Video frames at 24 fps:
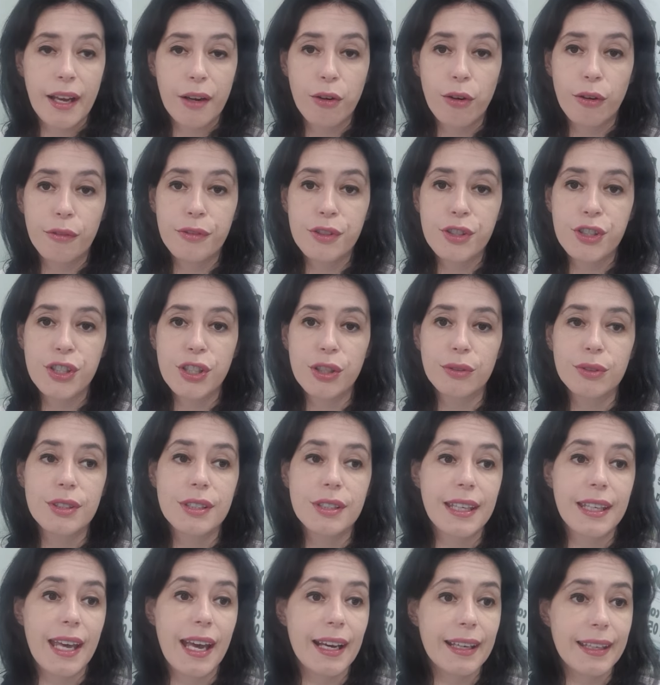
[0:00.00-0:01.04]

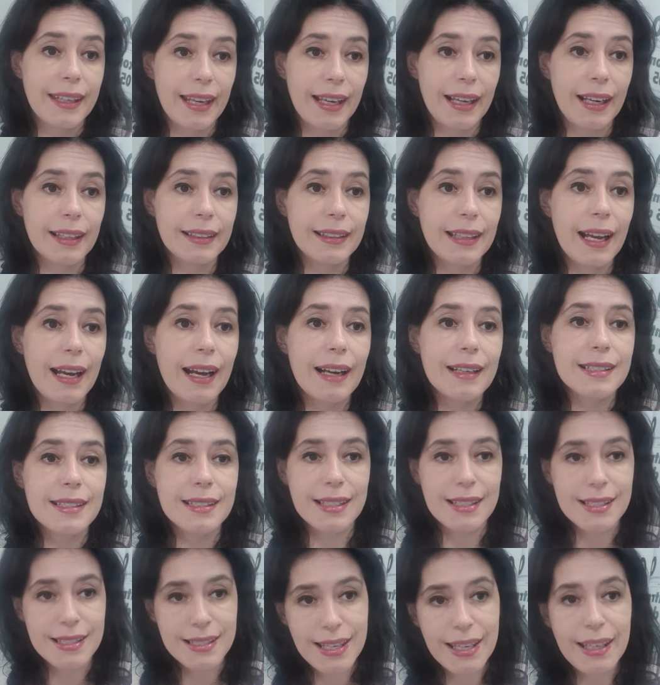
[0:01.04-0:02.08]
Covishield, que é aquela da
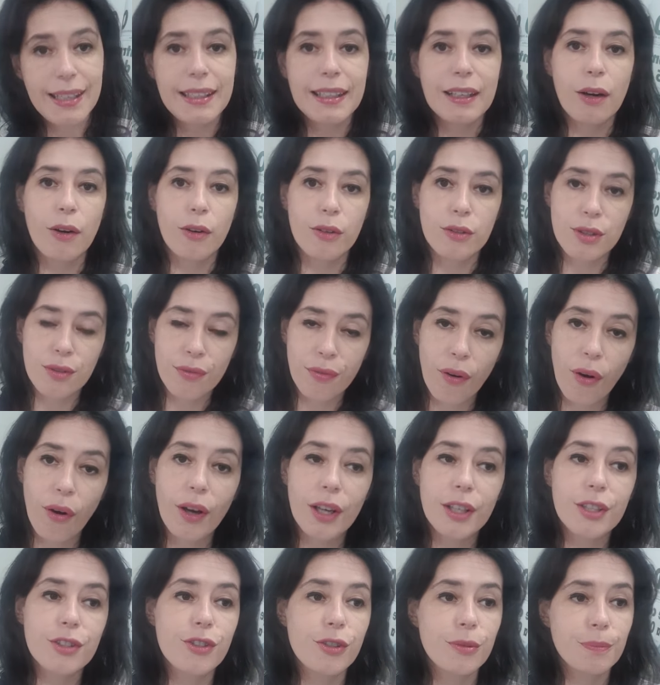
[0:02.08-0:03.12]
AstraZeneca,
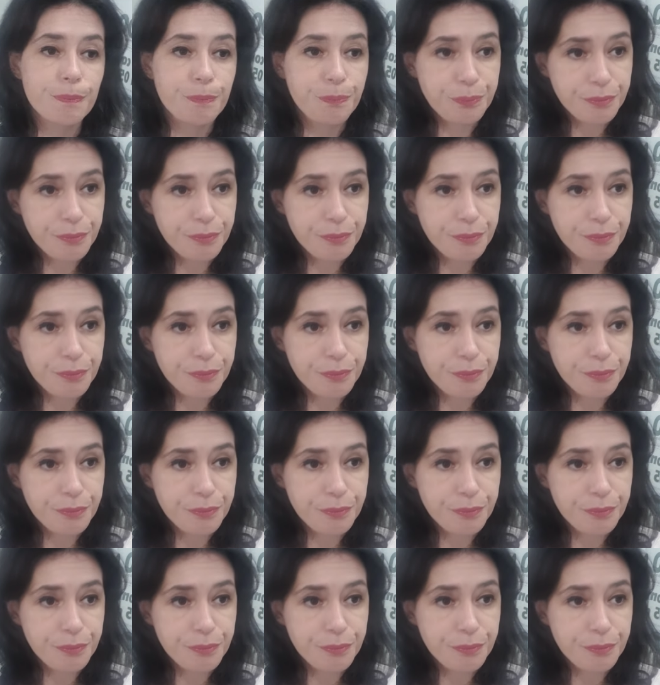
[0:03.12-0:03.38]
Oxford